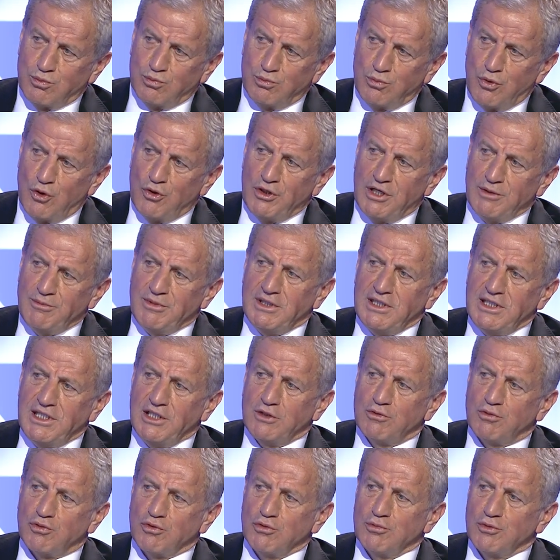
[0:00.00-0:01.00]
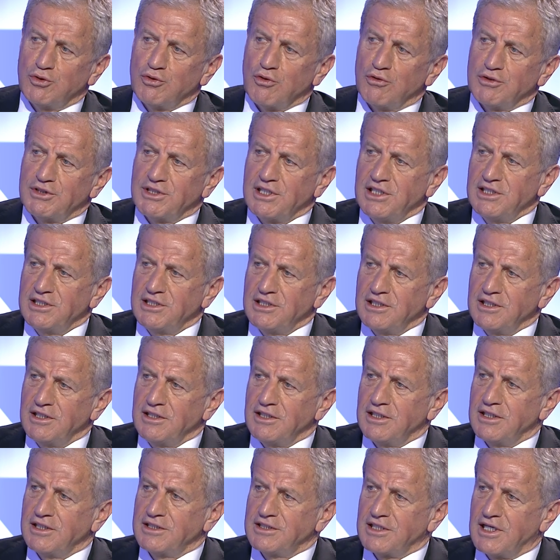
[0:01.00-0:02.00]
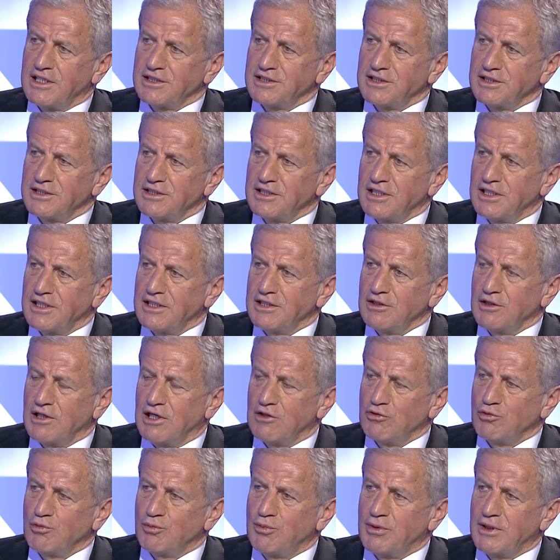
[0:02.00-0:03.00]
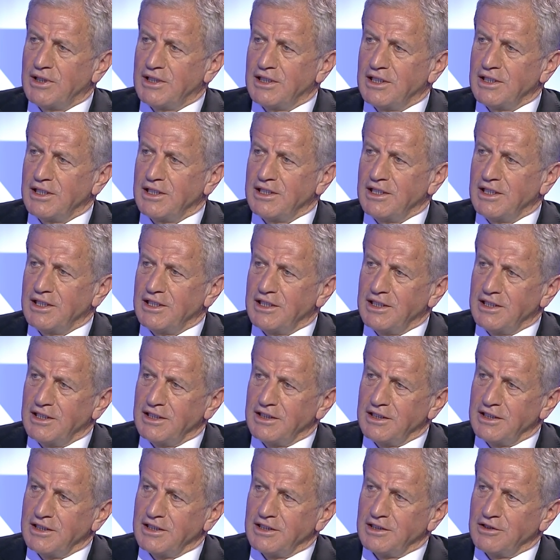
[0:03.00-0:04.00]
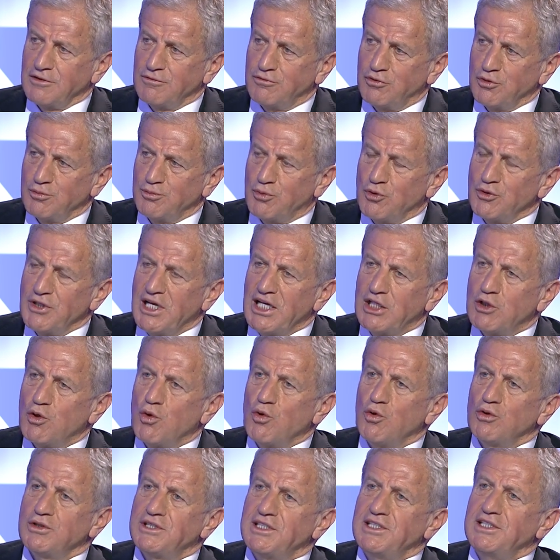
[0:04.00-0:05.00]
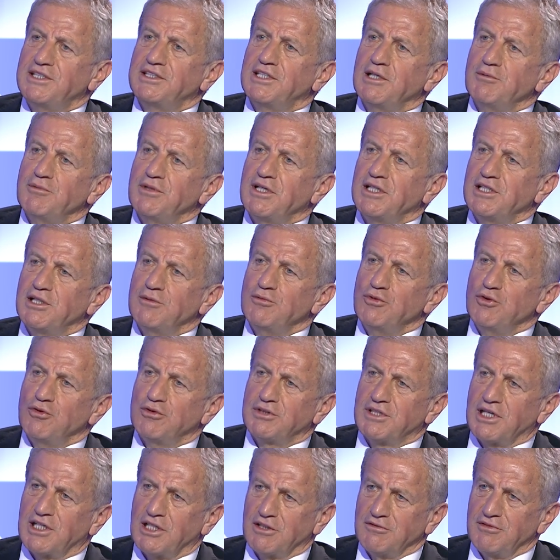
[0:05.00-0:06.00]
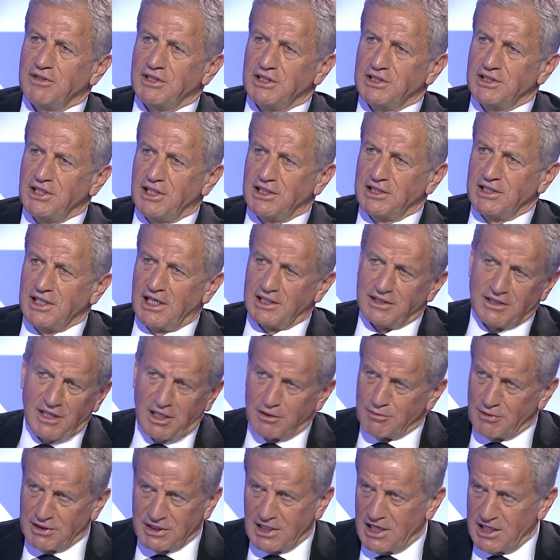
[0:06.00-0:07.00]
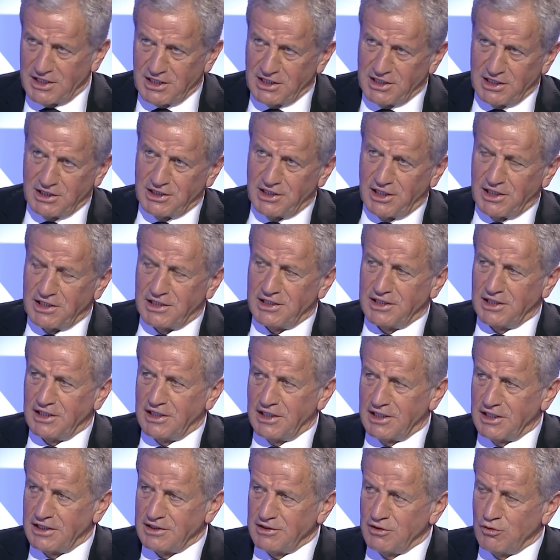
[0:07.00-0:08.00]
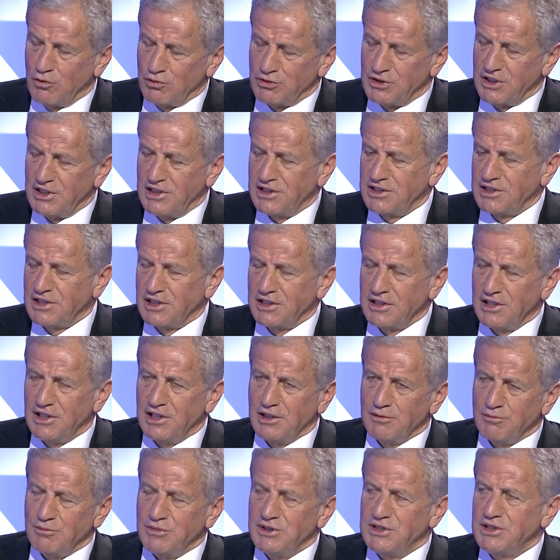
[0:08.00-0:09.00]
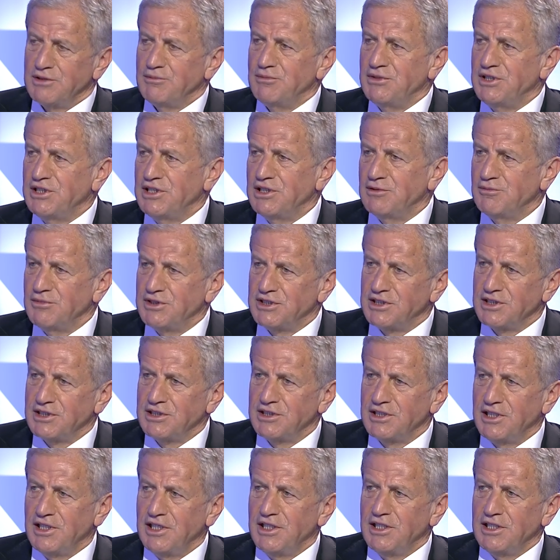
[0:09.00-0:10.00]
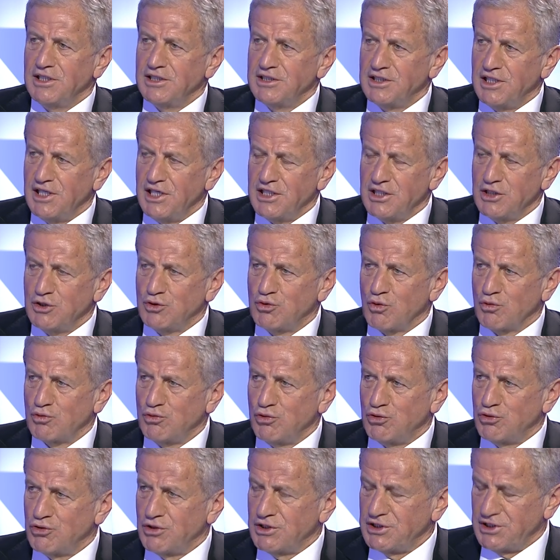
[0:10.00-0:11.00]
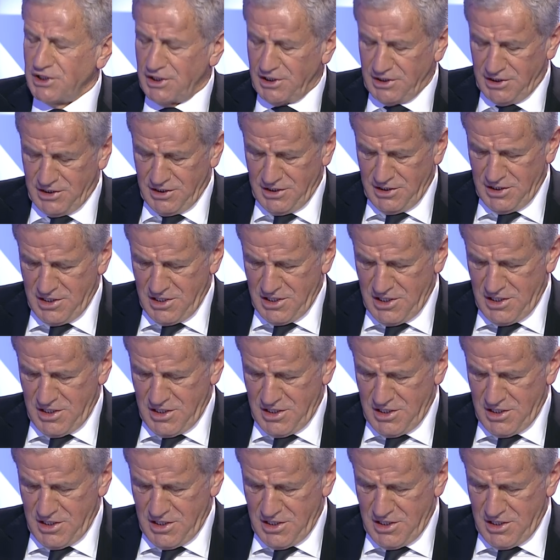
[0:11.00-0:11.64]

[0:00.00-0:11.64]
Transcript: böyle bir lig kurulmuş olsaydı esasında Avrupa e, futbolun ekosistemine de büyük zarar verecekti. Yani darmadağın edecekti. Yani özellikle bizim ligimizin değerini çok düşürecekti.